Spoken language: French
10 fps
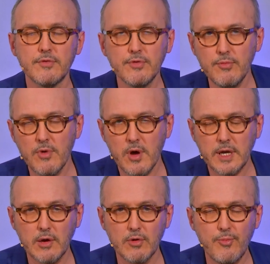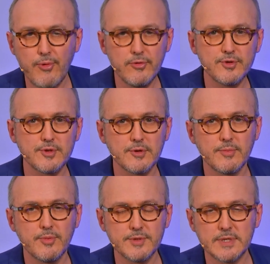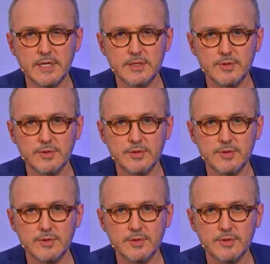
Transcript: ou rumeurs qui ont le plus buzzé